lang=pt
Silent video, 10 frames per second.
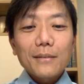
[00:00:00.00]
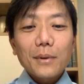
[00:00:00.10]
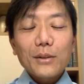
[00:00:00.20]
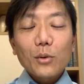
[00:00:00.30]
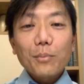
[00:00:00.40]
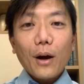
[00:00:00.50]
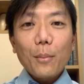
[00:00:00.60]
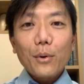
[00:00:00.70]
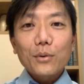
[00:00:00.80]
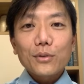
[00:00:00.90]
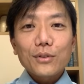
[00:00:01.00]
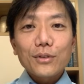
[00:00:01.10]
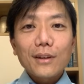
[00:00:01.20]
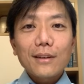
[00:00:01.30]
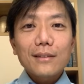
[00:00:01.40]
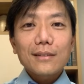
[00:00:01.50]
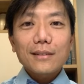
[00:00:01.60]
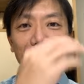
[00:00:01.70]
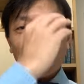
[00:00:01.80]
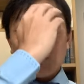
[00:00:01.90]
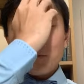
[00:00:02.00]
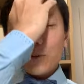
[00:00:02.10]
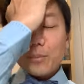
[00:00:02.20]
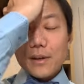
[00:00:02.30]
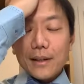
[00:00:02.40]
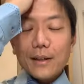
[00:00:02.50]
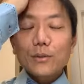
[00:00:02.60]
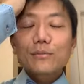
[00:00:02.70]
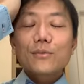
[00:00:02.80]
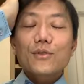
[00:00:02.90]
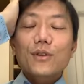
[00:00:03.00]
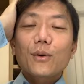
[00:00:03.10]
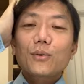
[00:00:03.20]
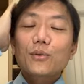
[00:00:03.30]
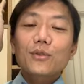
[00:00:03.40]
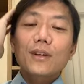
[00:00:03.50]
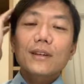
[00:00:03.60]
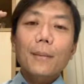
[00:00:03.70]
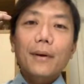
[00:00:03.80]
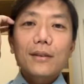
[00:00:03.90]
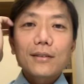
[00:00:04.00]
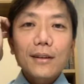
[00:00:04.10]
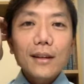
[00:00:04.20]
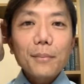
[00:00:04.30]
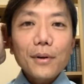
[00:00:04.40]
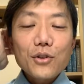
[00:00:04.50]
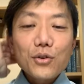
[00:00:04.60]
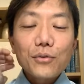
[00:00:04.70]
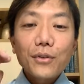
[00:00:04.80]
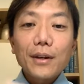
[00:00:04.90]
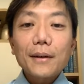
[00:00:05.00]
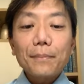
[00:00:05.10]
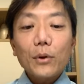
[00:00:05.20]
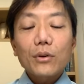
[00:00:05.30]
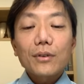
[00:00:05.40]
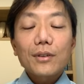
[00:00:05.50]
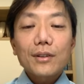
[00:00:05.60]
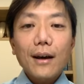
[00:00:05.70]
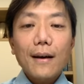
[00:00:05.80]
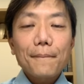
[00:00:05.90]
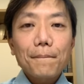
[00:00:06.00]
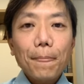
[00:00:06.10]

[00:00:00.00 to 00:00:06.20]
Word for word: Bater um papo com vocês. Quero ouvir a opinião de alguns aí que aparecerem para a gente ver, conversar.